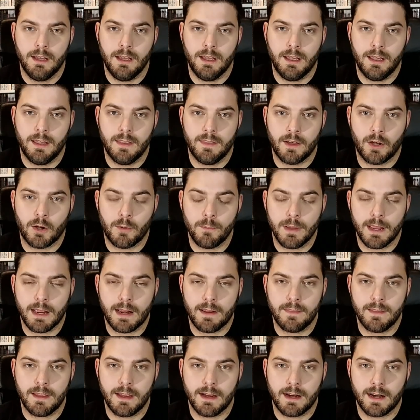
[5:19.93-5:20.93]
eh, de cómic
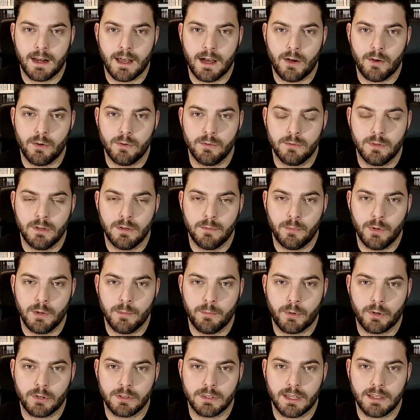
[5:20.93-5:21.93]
underground eh, muy
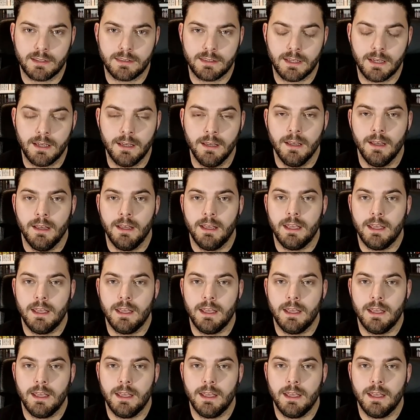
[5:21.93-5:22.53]
importante